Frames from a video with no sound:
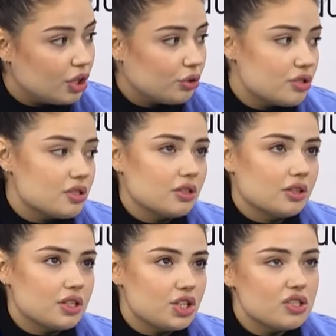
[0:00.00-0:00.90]
То есть
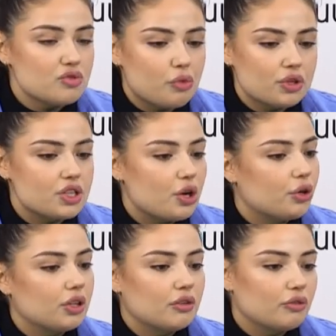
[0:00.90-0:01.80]
э, сейчас в моде
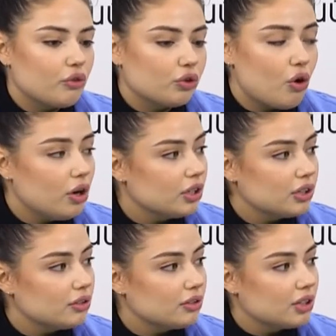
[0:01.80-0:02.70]
легкие
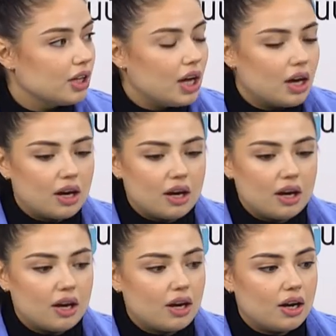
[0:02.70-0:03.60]
локоны,
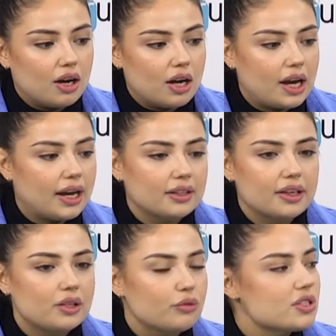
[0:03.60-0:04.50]
а, какая-то
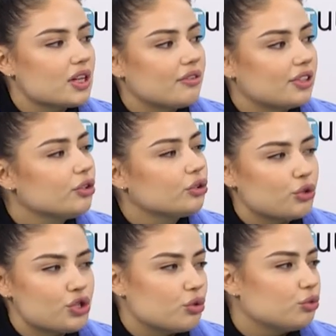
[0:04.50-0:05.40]
голливудская волна, но
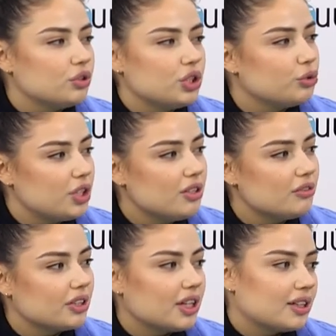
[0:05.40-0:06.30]
тоже не
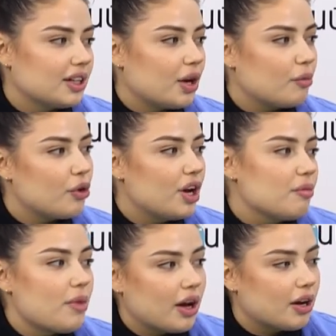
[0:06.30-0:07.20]
утрированная, а такая более
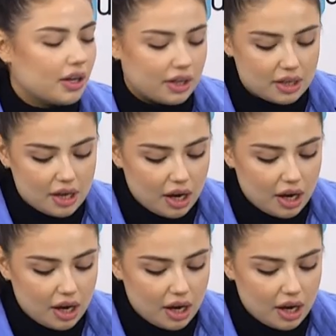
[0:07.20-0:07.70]
мягкая.